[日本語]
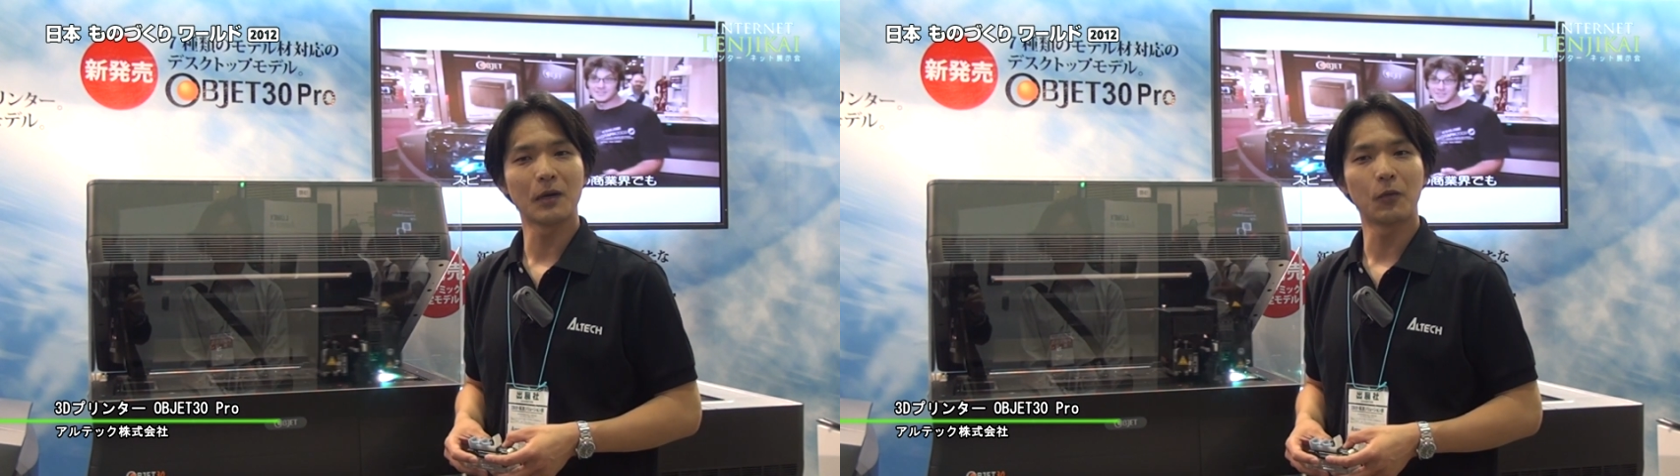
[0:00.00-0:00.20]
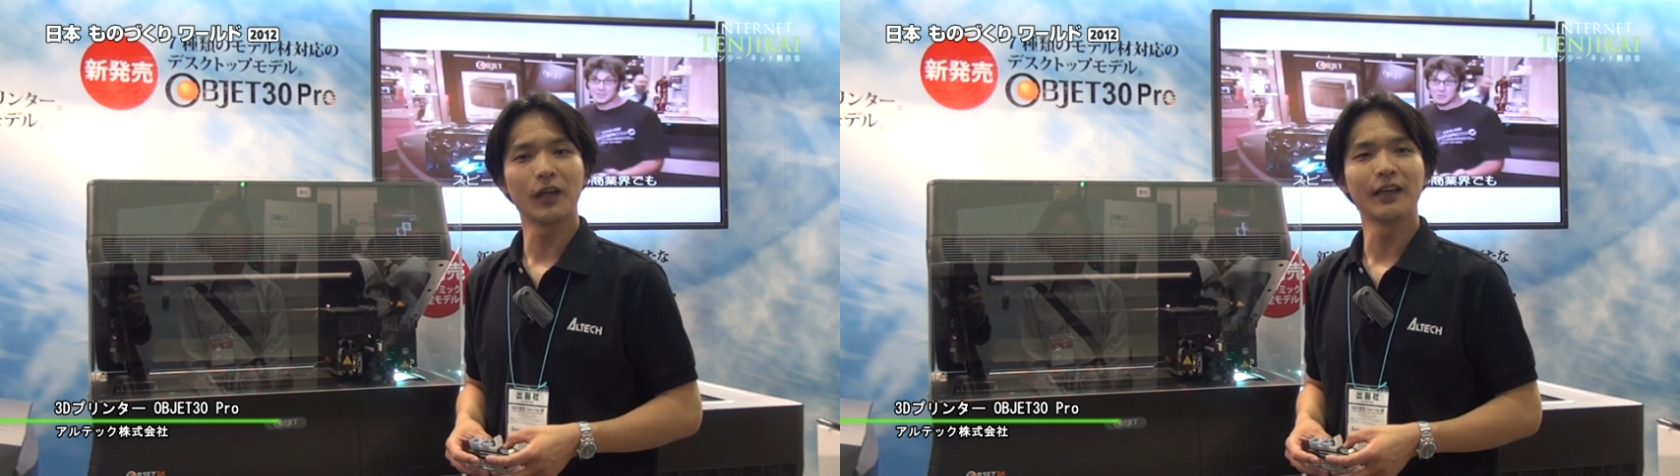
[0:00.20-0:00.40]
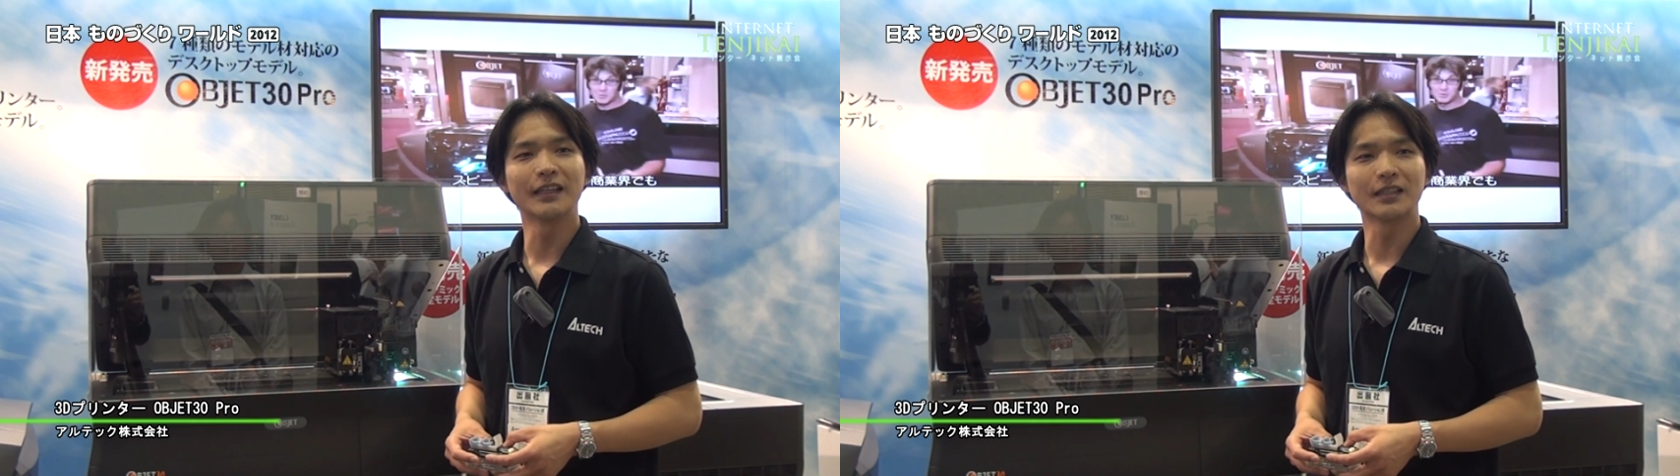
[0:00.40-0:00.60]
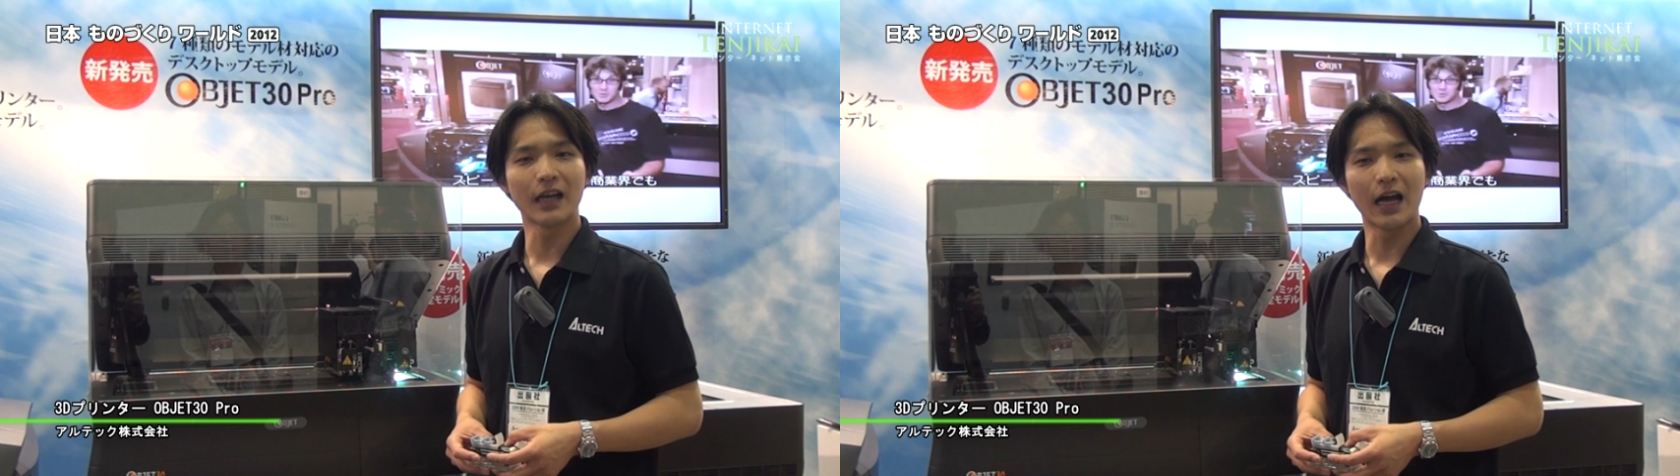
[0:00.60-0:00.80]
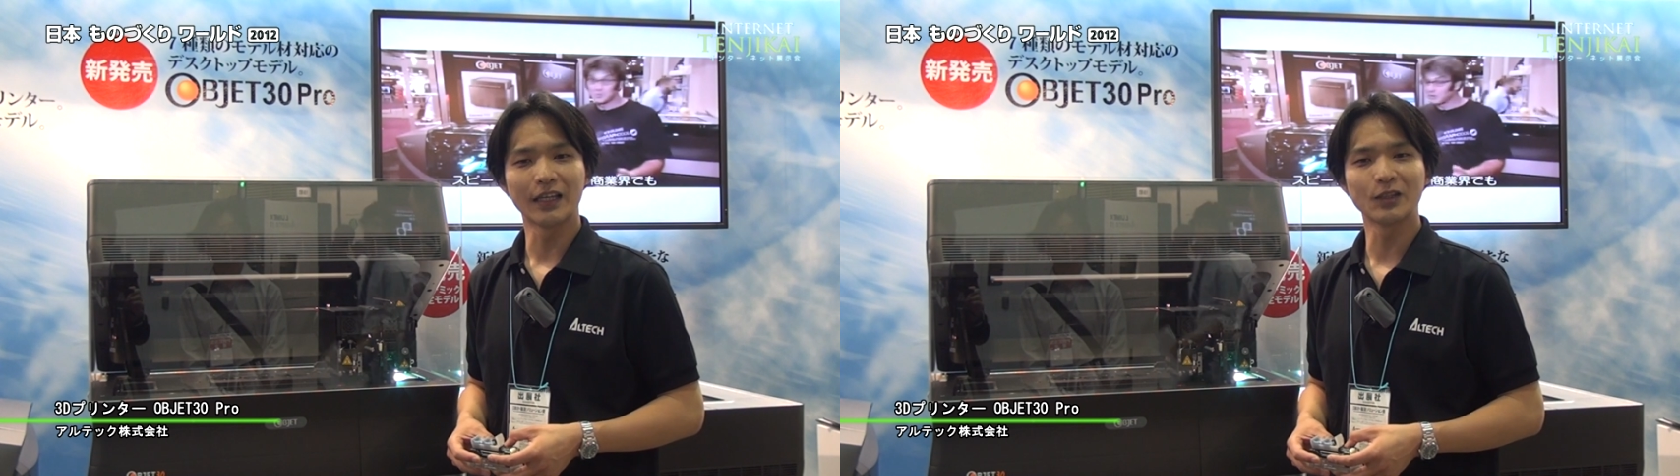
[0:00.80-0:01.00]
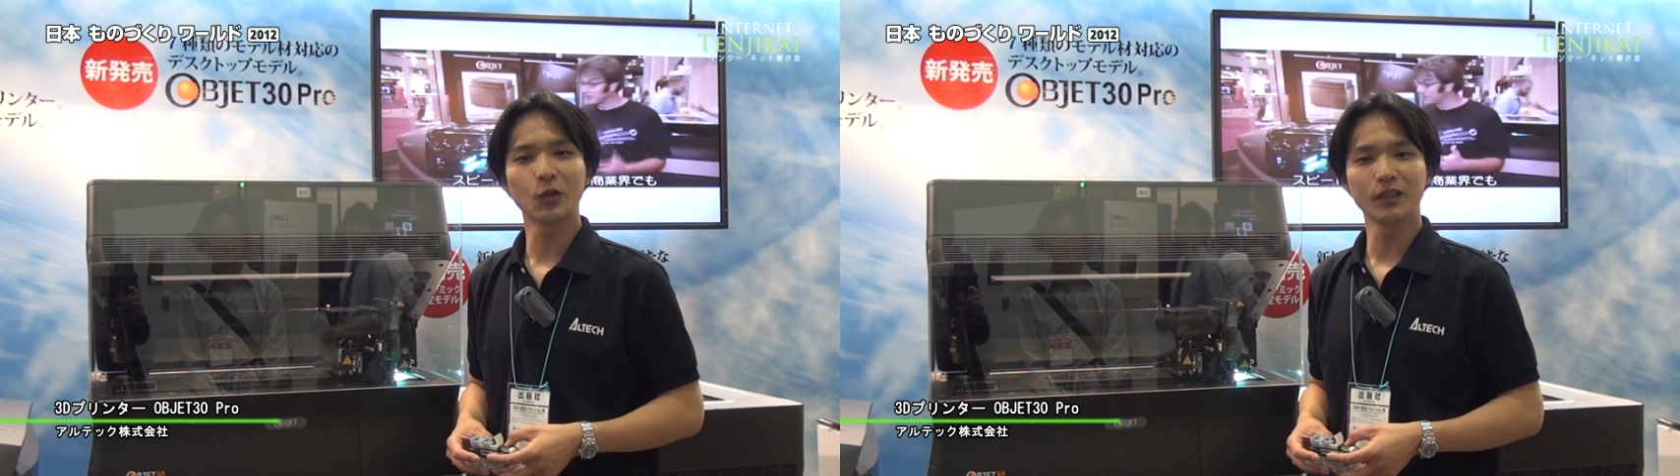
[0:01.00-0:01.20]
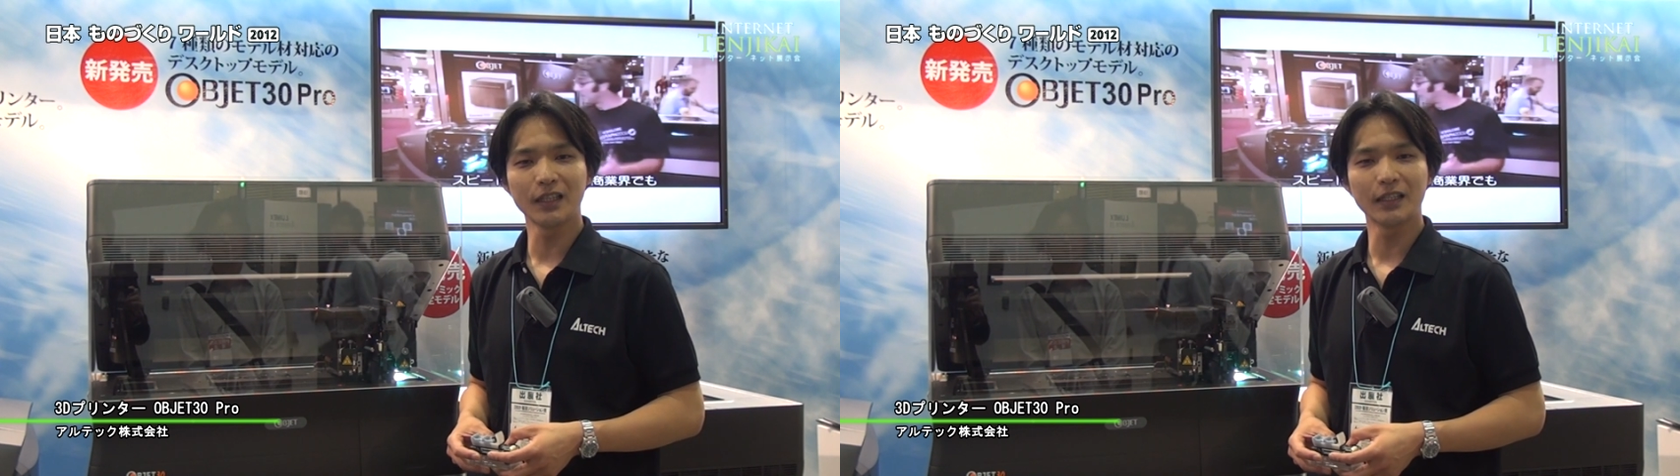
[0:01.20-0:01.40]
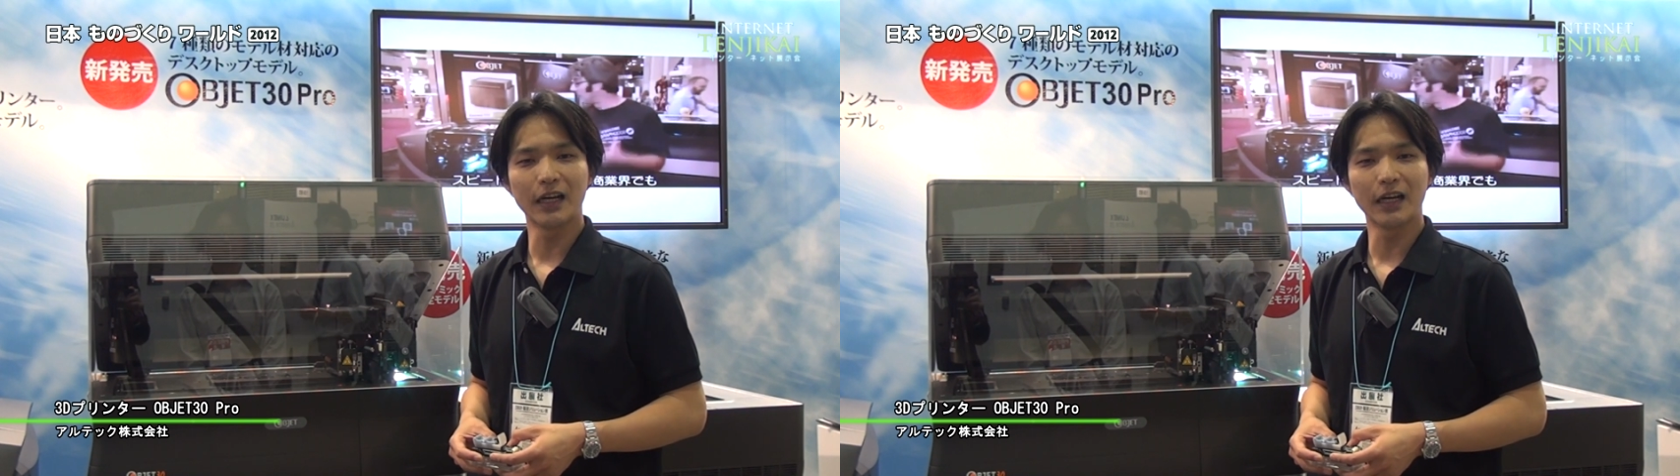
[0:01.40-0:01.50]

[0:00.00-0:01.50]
間もないんですが非常に